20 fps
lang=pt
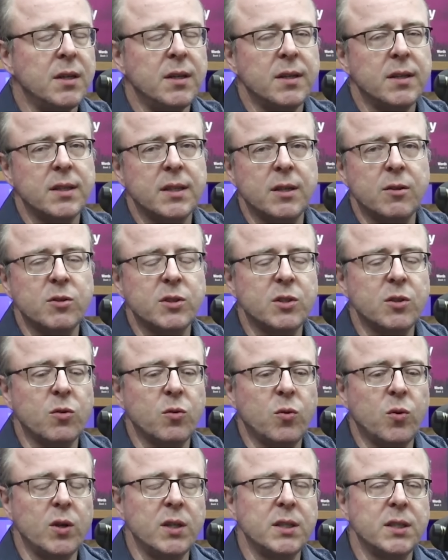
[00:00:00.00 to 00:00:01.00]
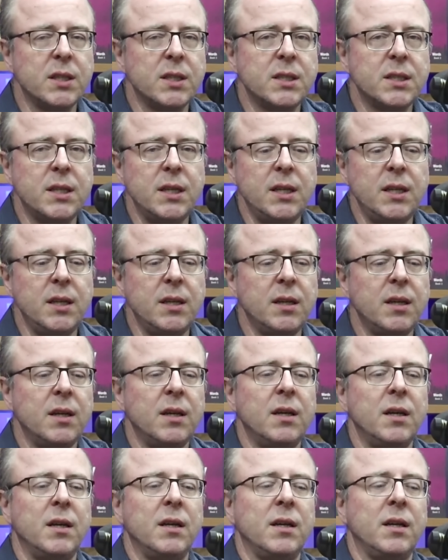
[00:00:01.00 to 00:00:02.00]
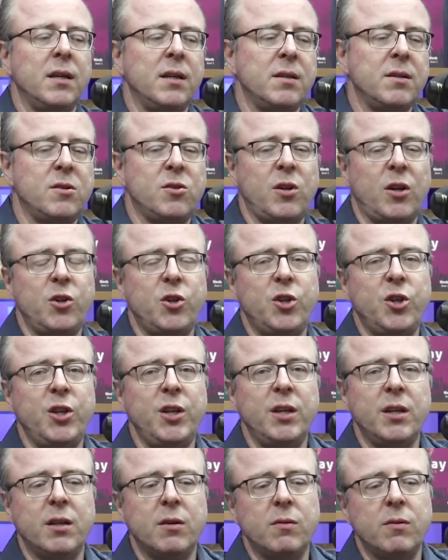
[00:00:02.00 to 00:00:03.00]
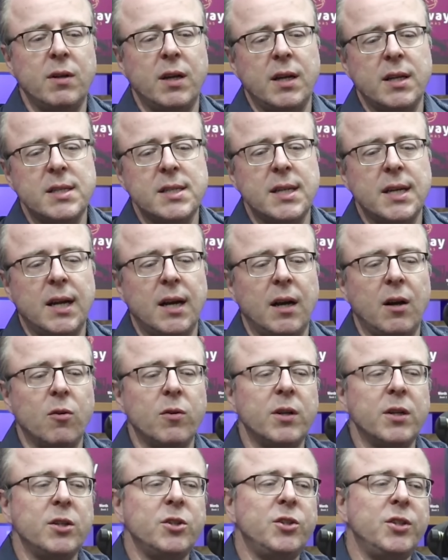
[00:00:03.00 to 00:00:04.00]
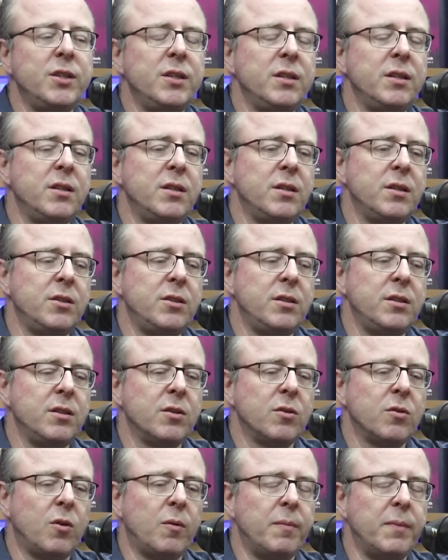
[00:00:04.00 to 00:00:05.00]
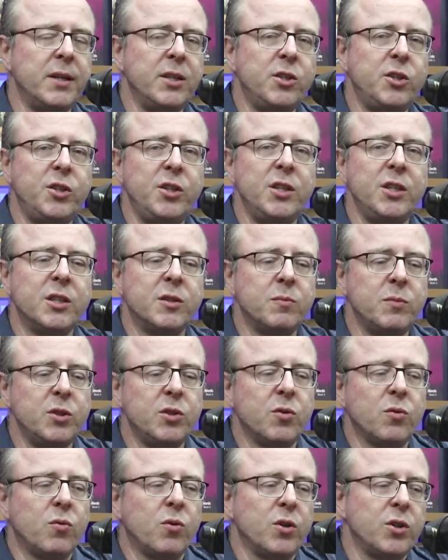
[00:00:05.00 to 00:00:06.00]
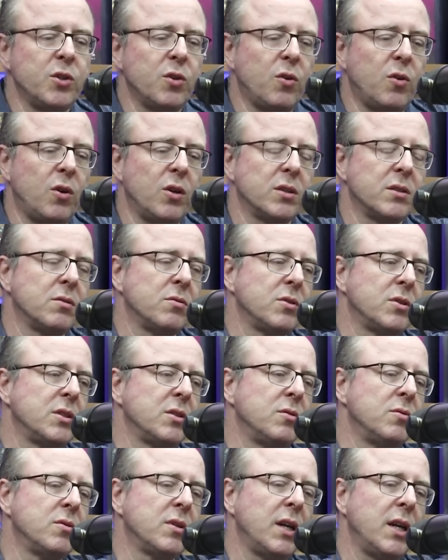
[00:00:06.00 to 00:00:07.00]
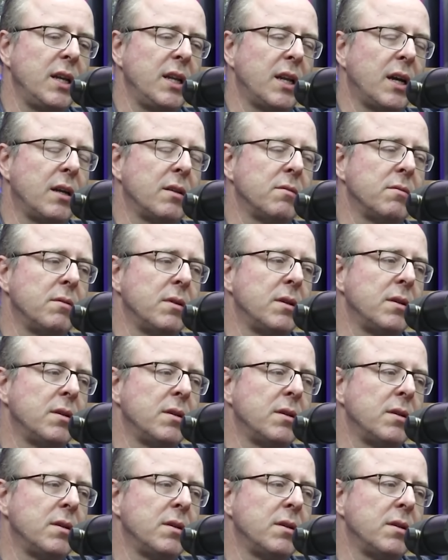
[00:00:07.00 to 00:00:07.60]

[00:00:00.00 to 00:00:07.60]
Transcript: Então são coisas que, que já tiram essa aura de, de romantismo e de cor de rosa do segundo reinado. Né?